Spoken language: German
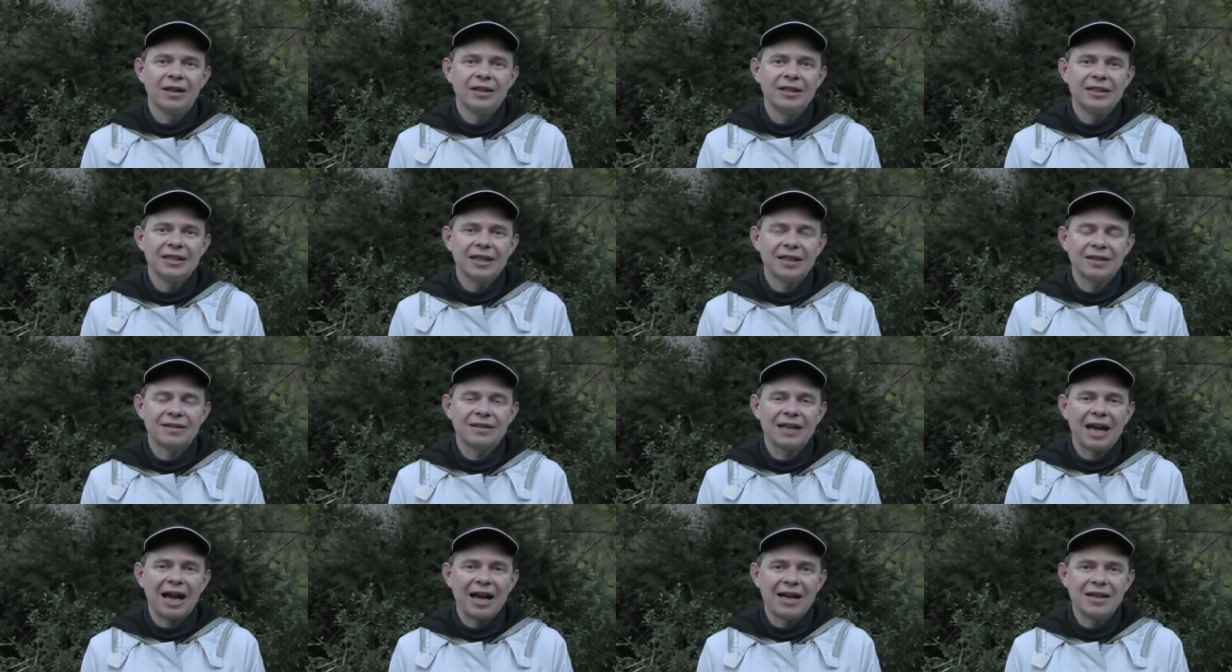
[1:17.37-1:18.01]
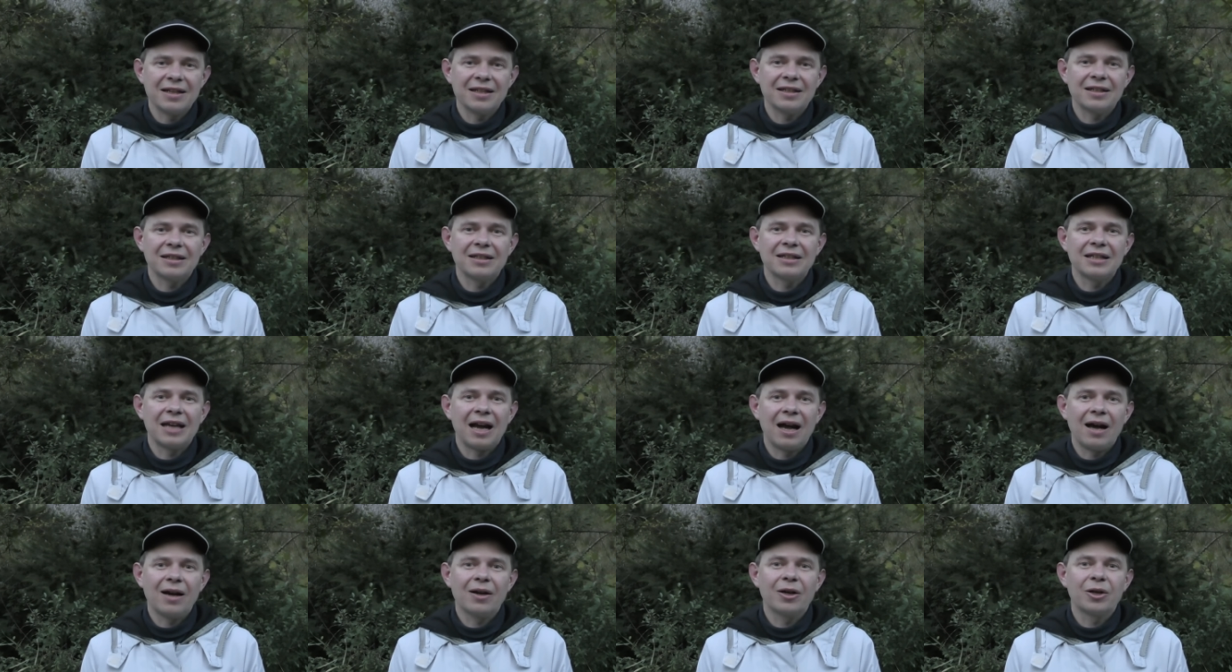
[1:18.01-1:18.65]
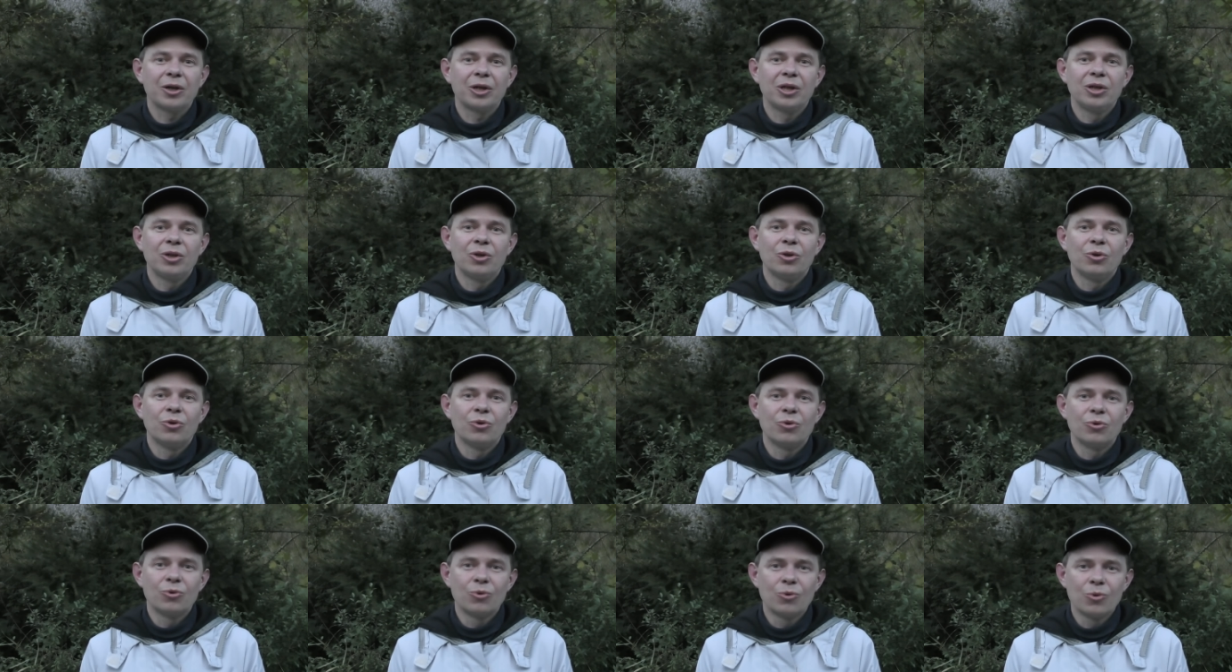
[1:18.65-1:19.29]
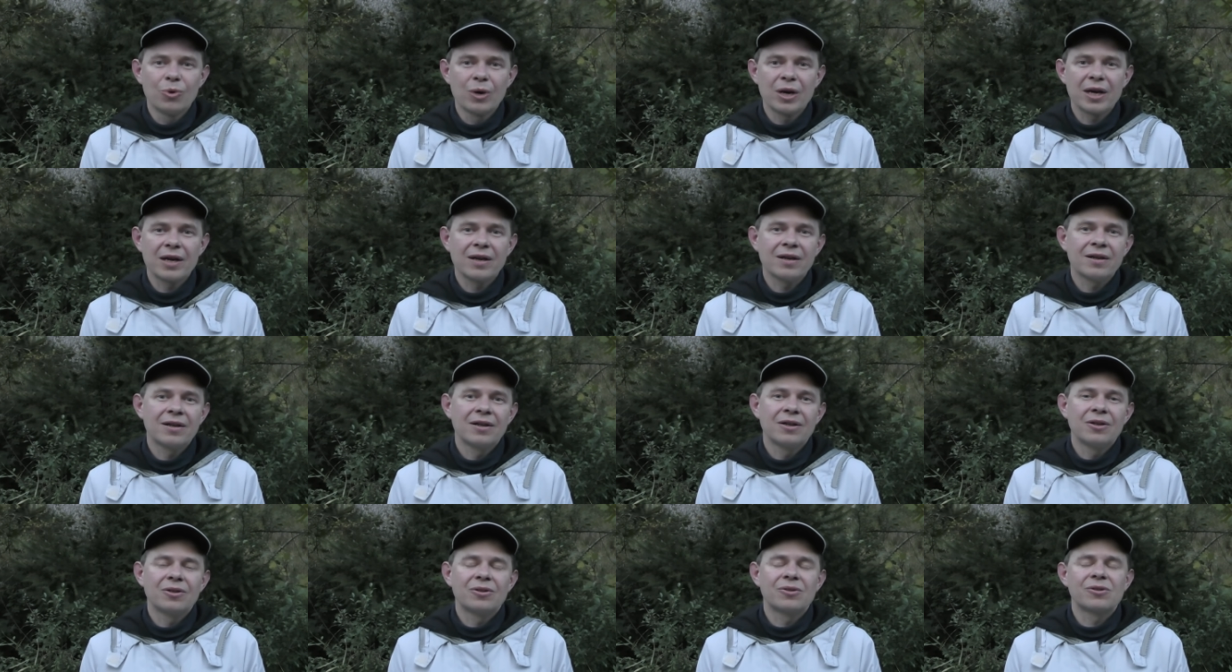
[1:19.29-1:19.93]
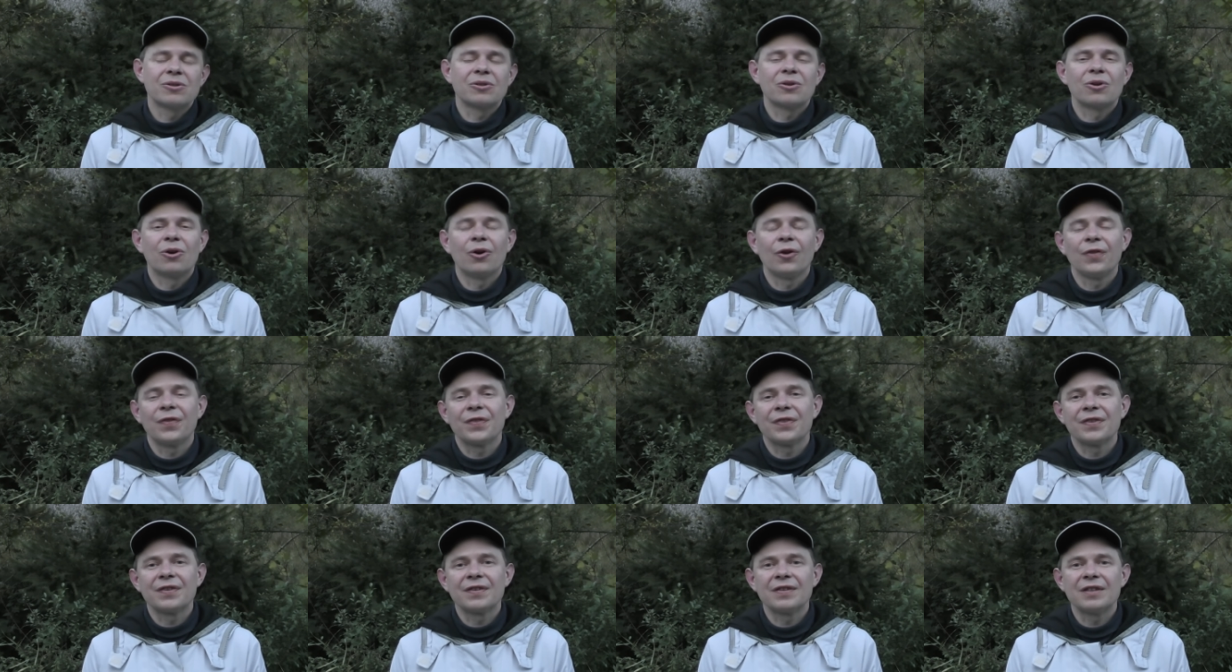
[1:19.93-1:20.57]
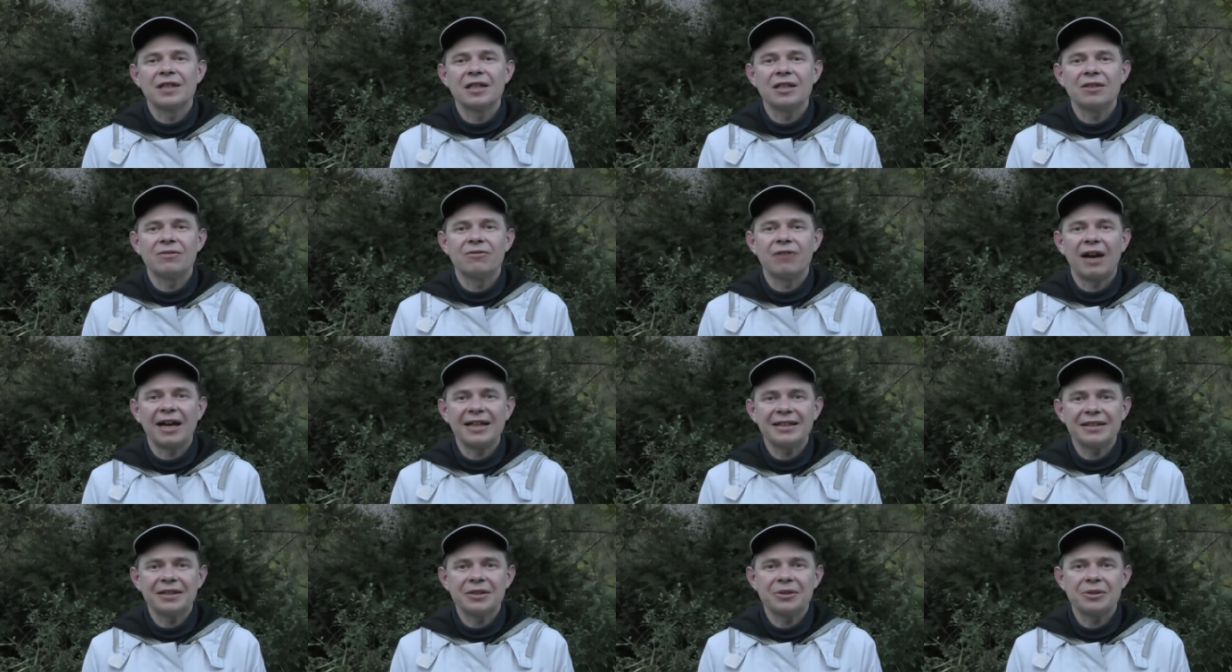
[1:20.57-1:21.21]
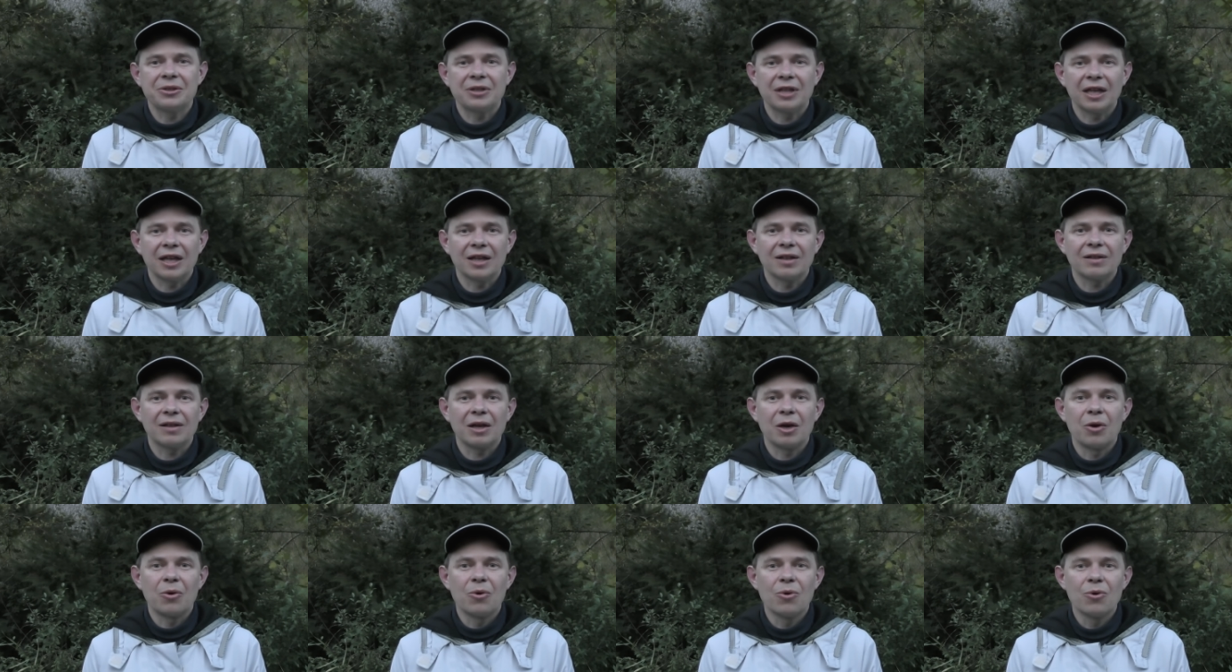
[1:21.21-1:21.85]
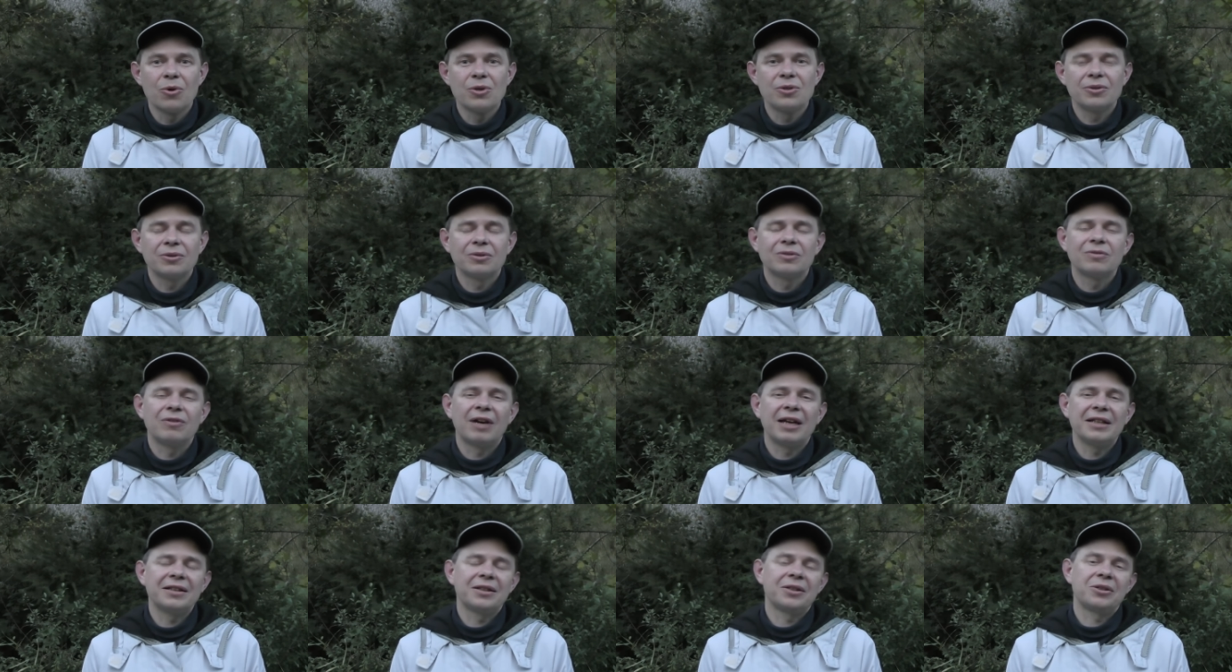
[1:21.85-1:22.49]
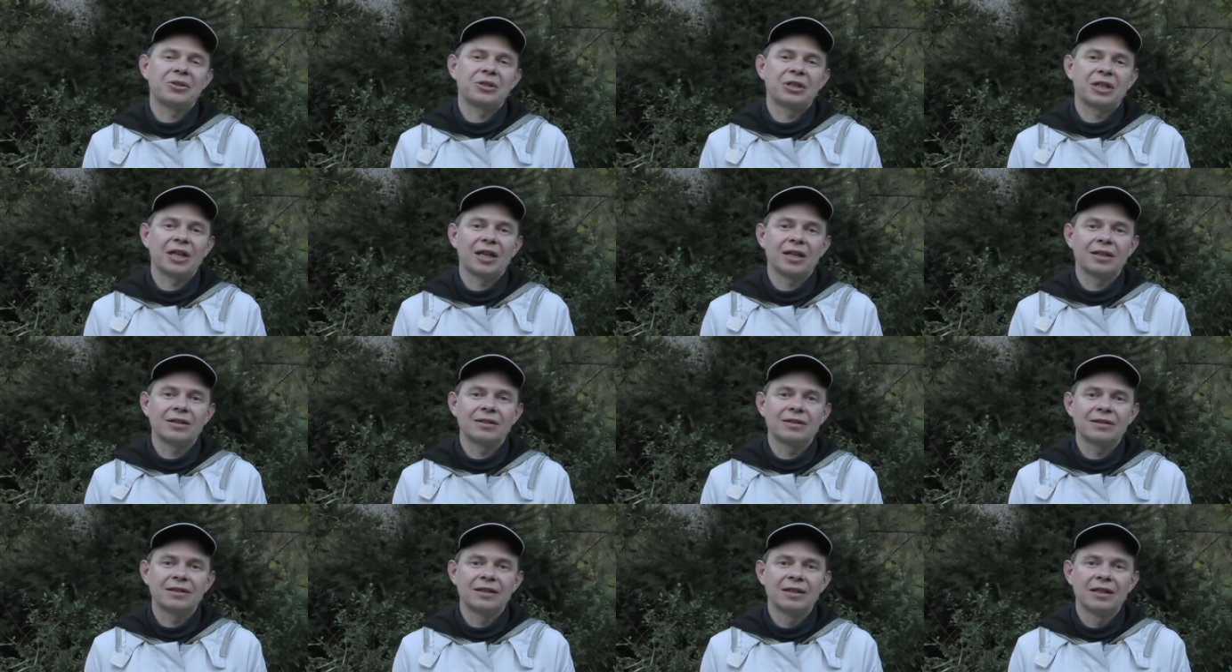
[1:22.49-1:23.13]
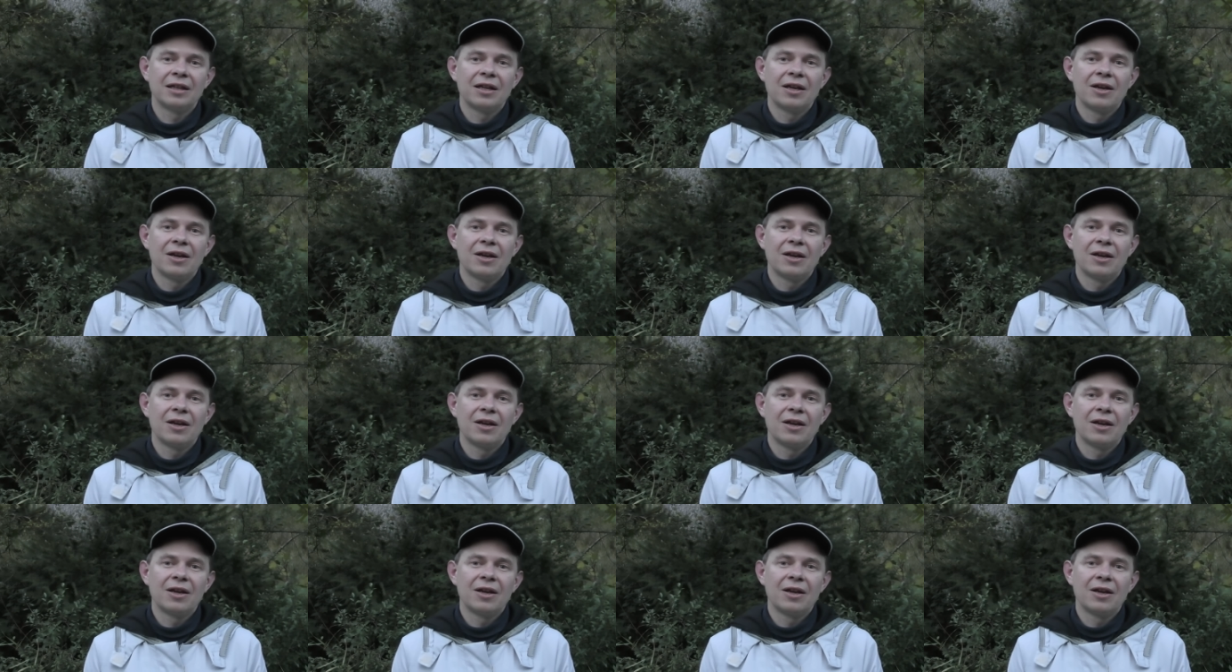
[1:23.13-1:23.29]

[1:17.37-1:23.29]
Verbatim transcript: jetzt einige Jahre Ruhe und konnten sich weitestgehend erholen und weitestgehend